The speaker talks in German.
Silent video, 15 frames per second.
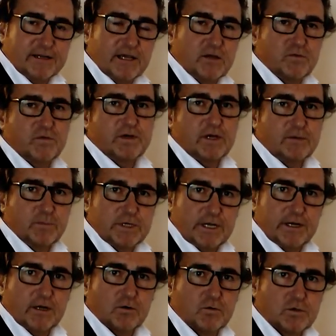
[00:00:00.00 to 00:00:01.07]
Entweder mit
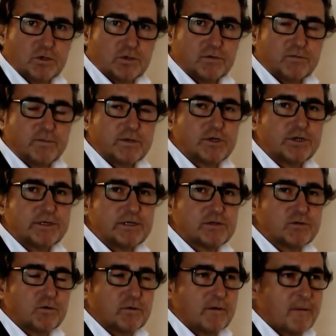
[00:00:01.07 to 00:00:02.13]
einer
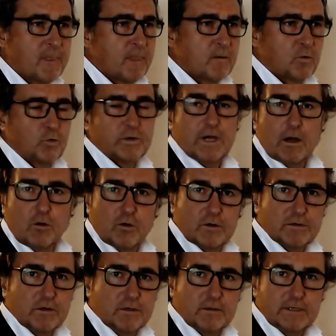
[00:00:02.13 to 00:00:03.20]
Kunststoffbeschichtung oder
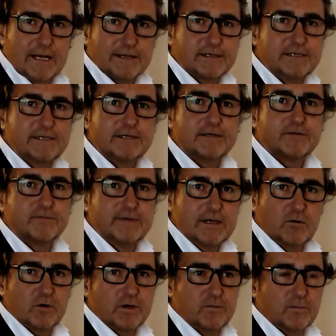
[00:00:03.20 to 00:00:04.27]
auch äh, lackiert, wie
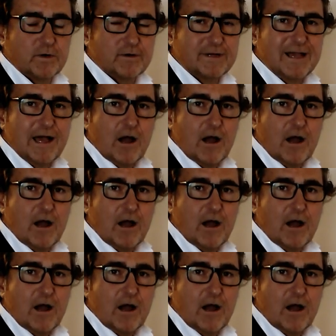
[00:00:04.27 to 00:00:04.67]
auch immer.